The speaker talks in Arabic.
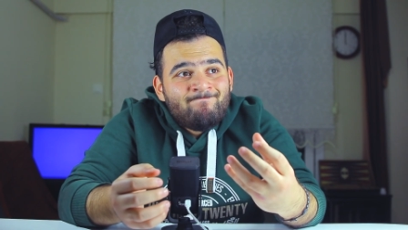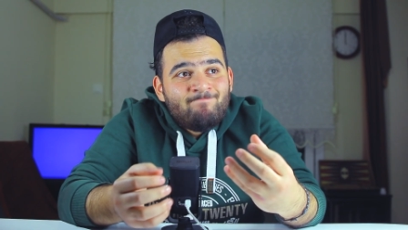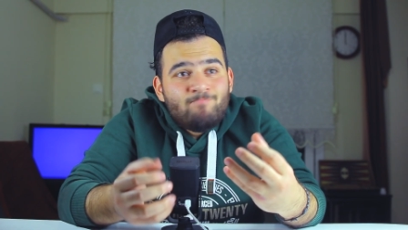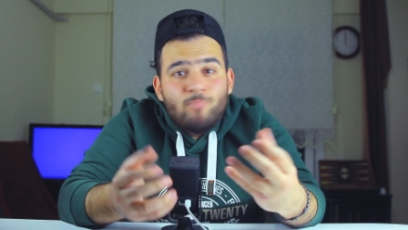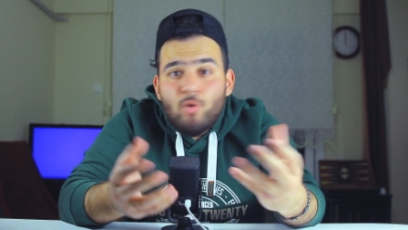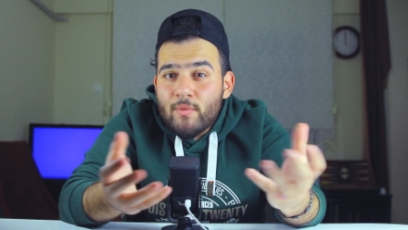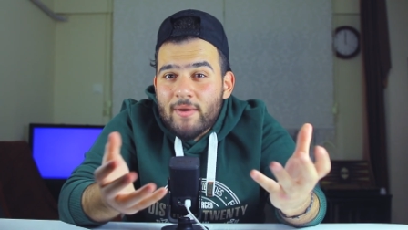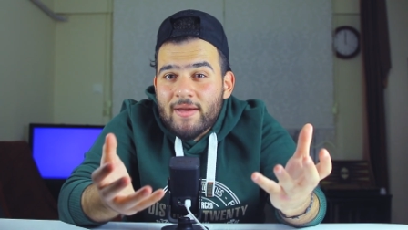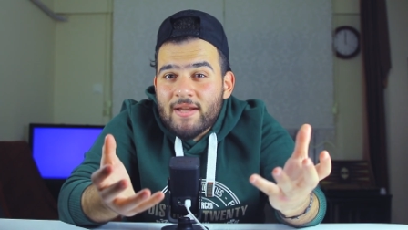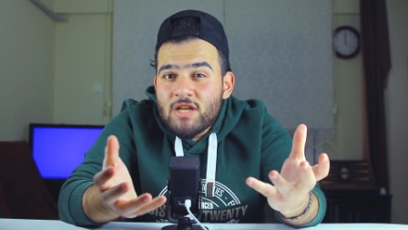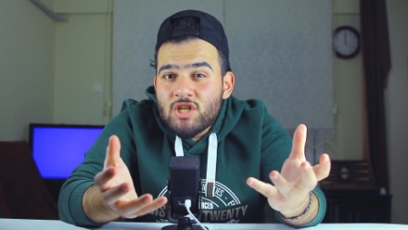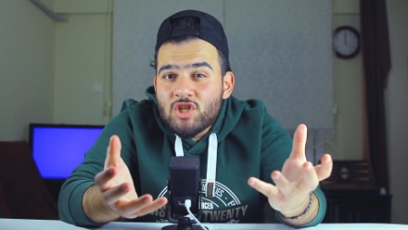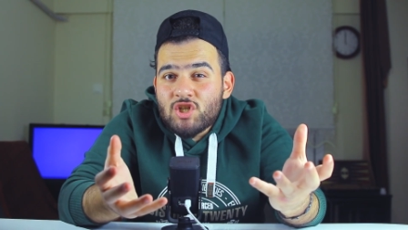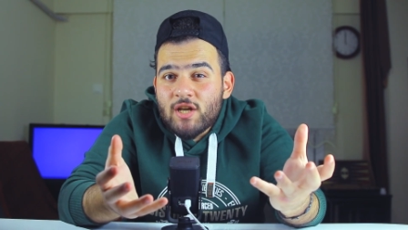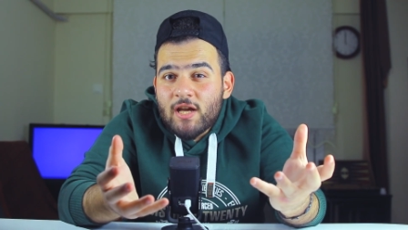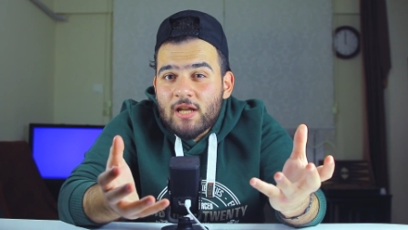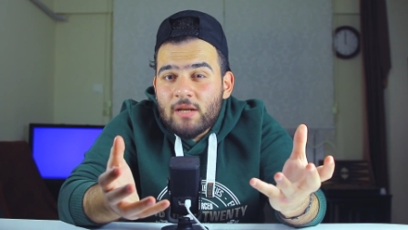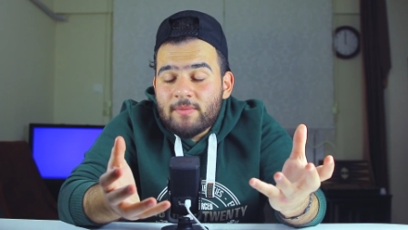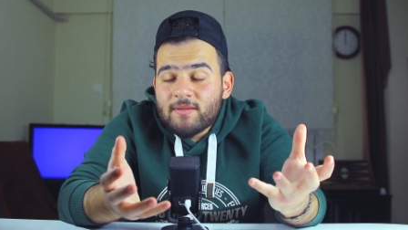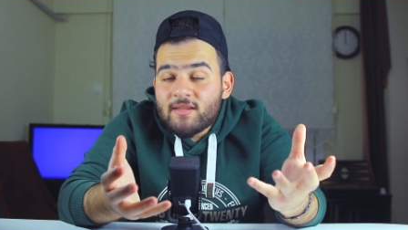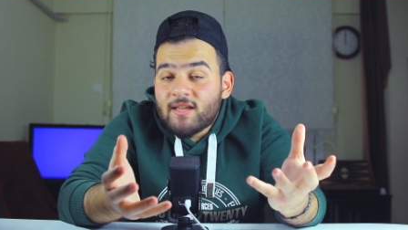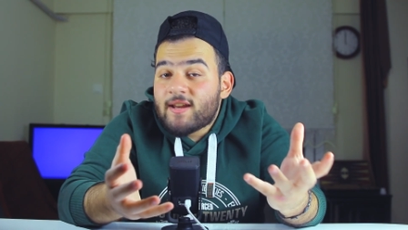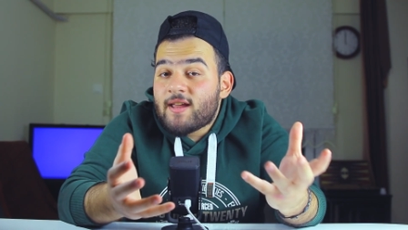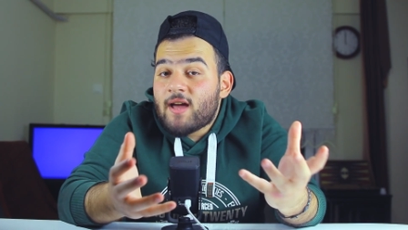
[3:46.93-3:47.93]
ممكن
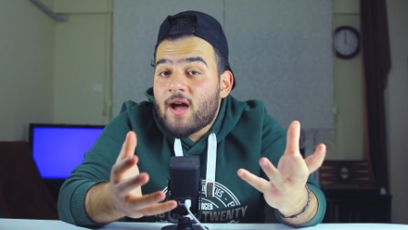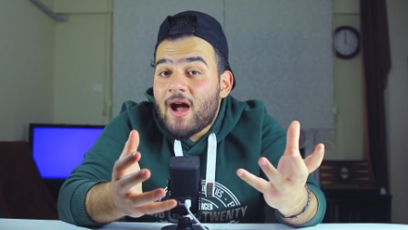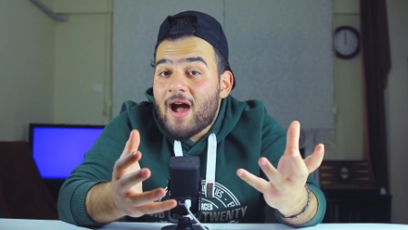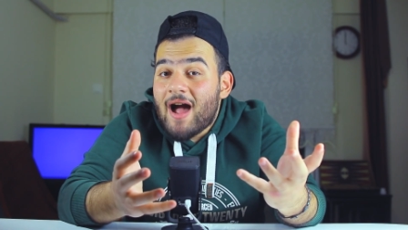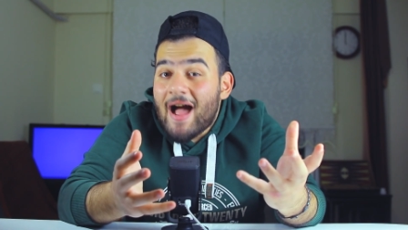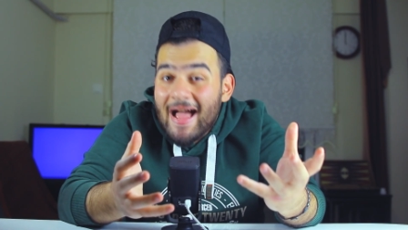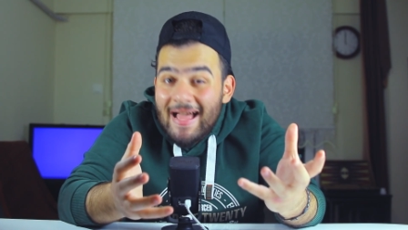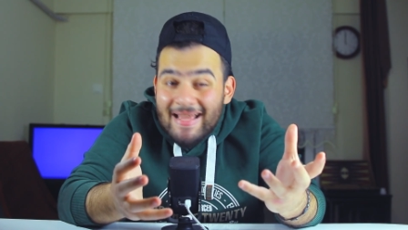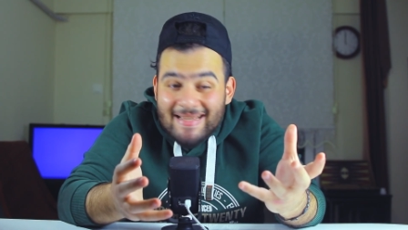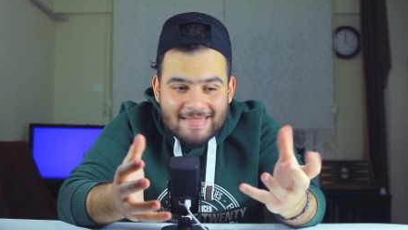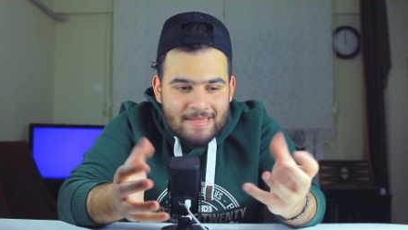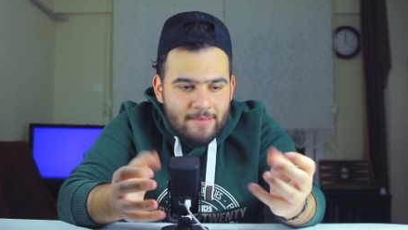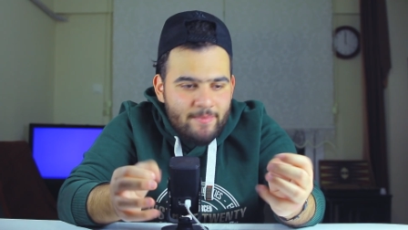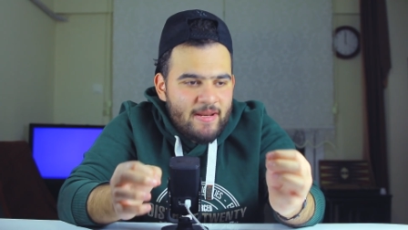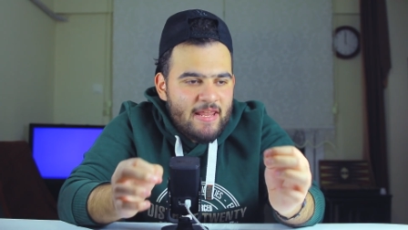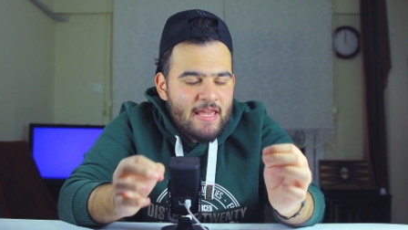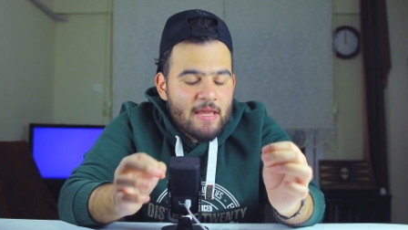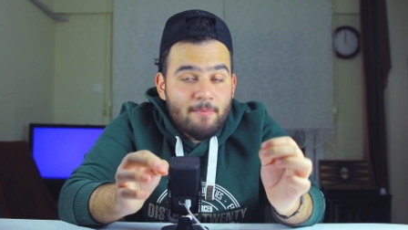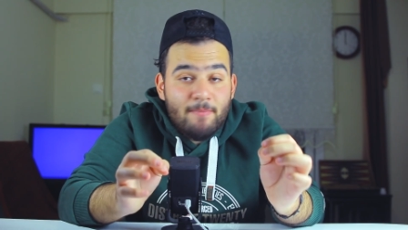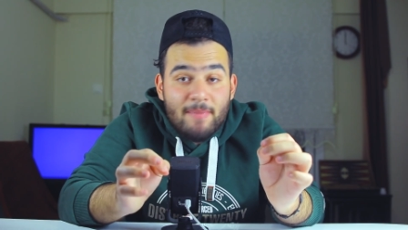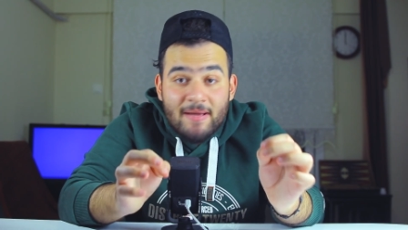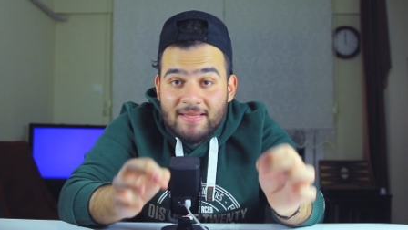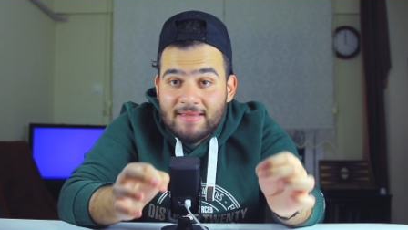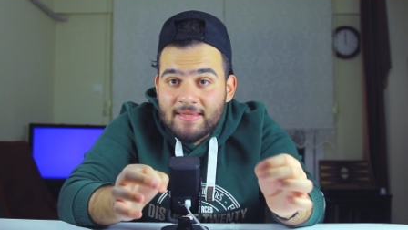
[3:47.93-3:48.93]
ينشغل بطريقه احسن من
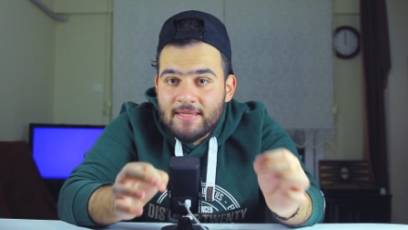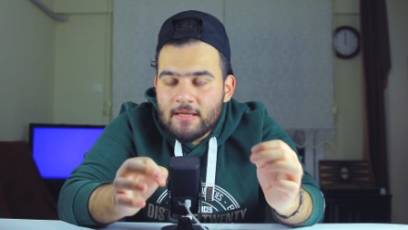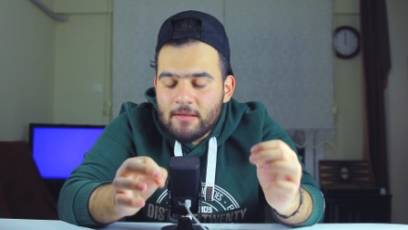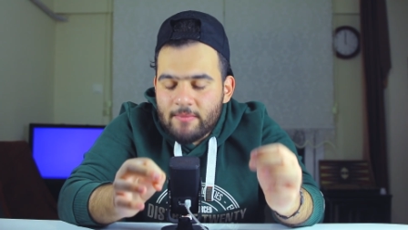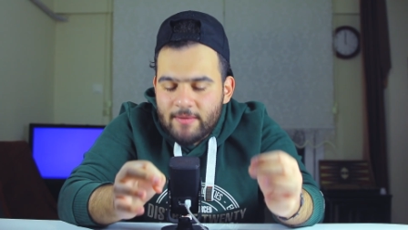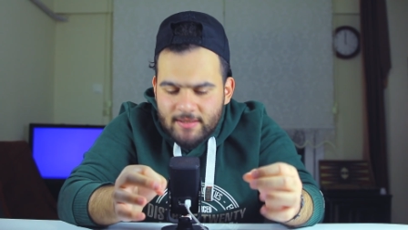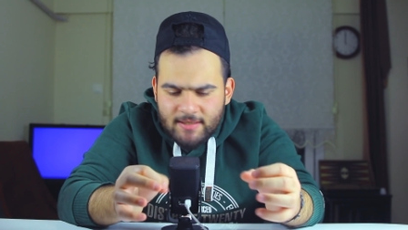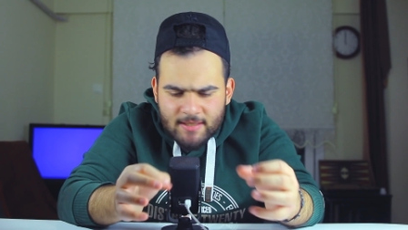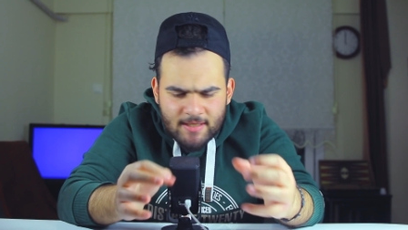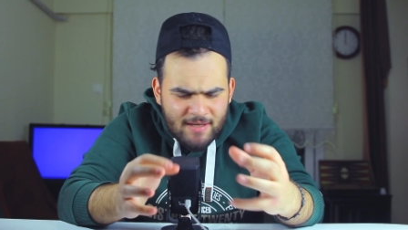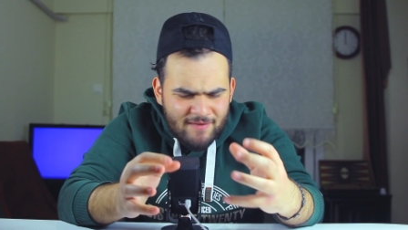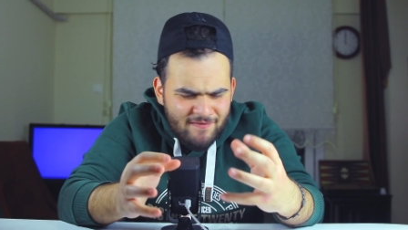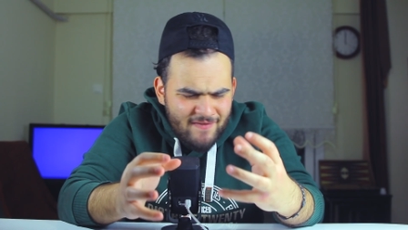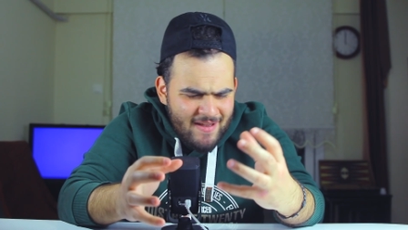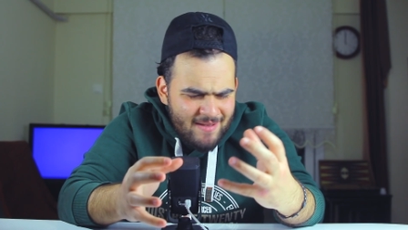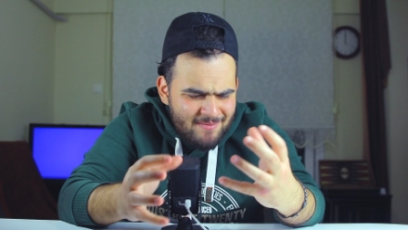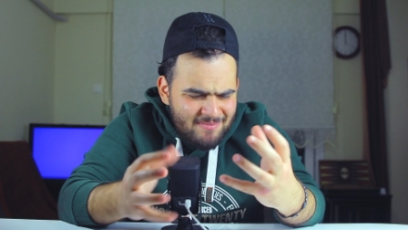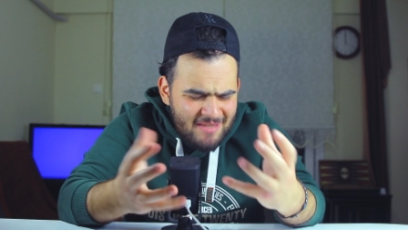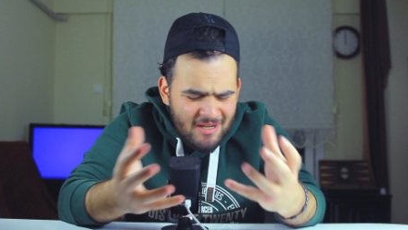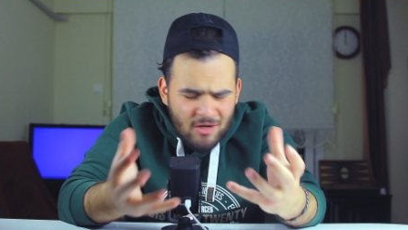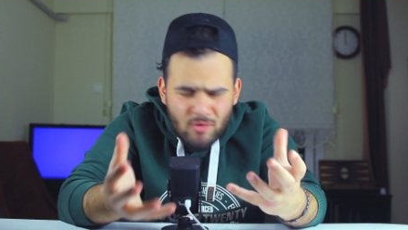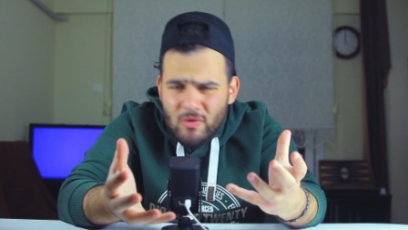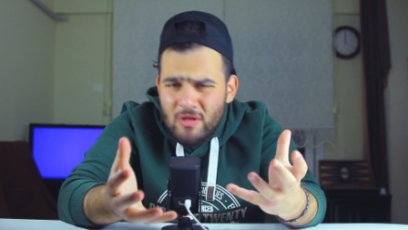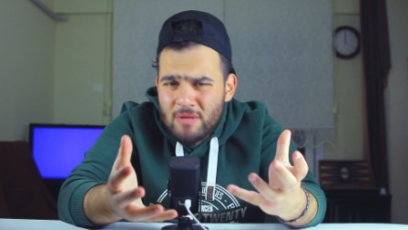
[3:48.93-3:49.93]
هيك بكتير بكتير
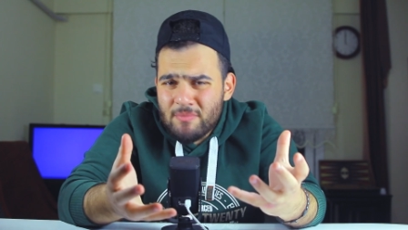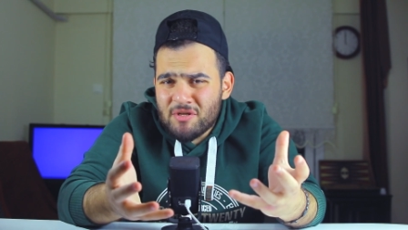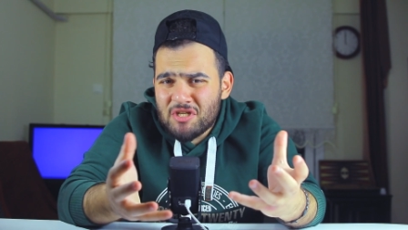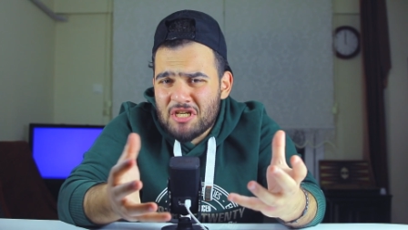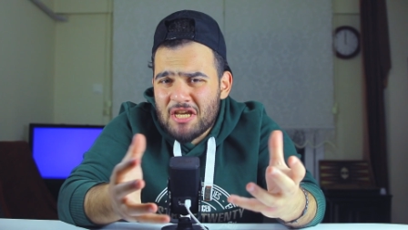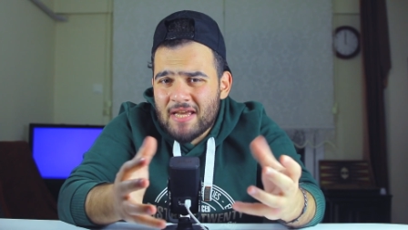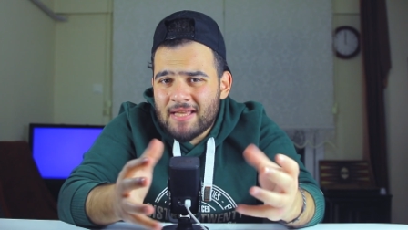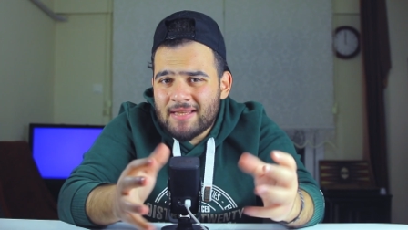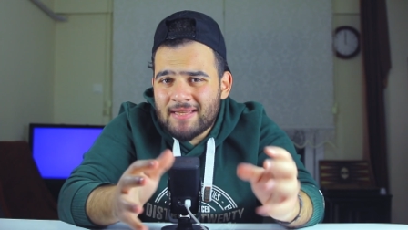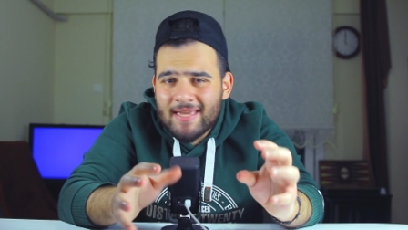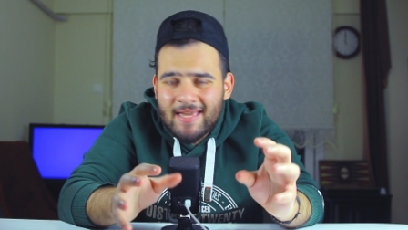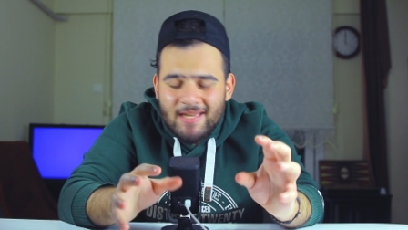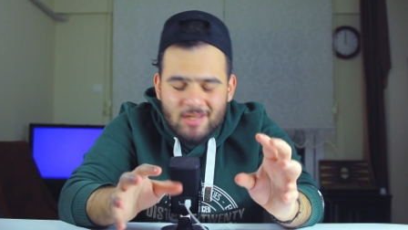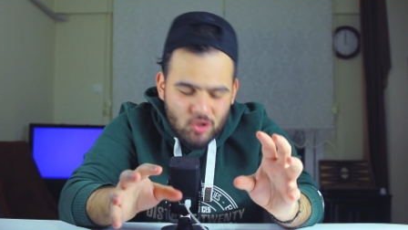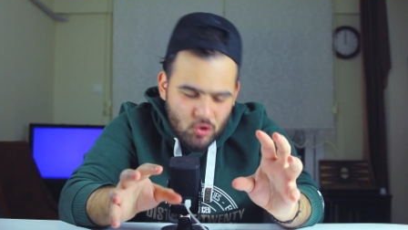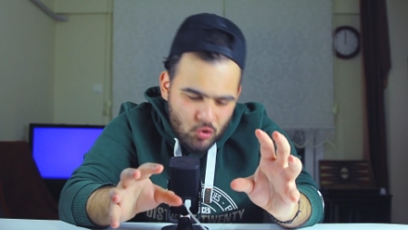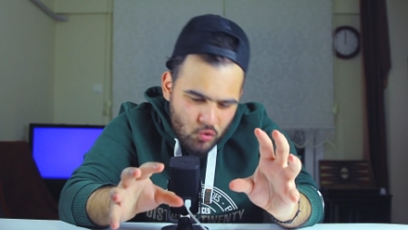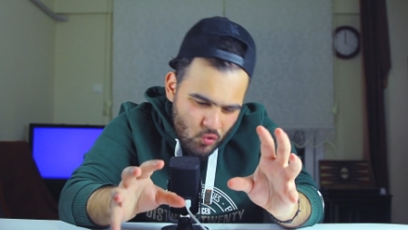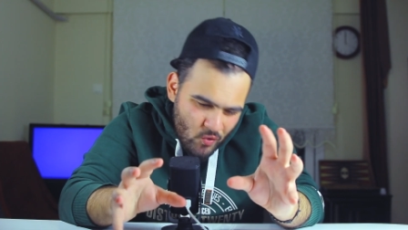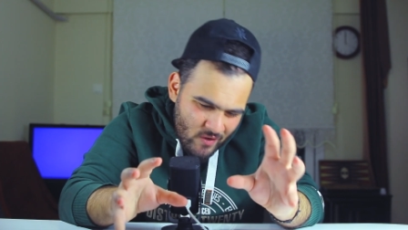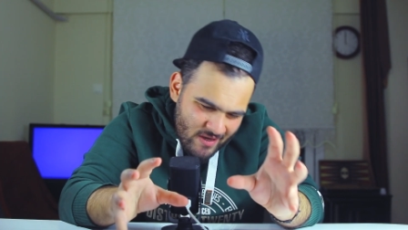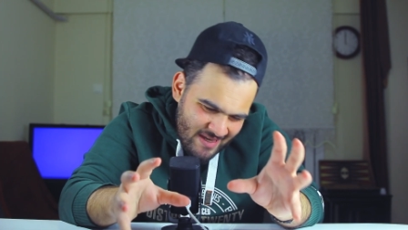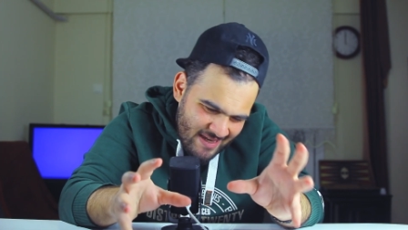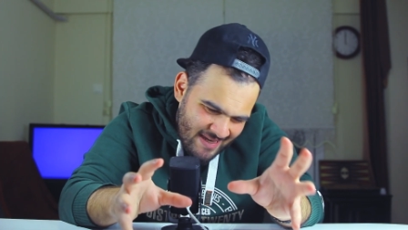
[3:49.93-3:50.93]
فتلوين المشاهد كان
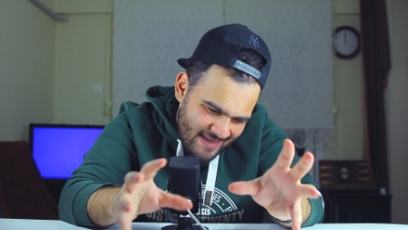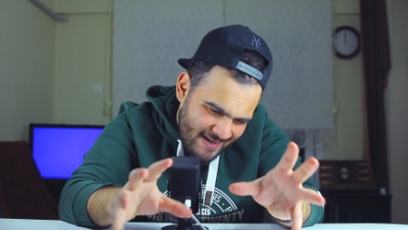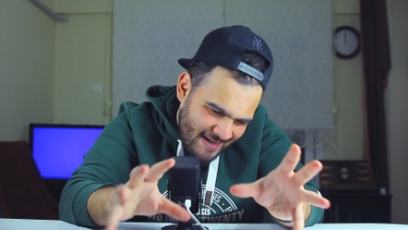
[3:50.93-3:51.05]
شوي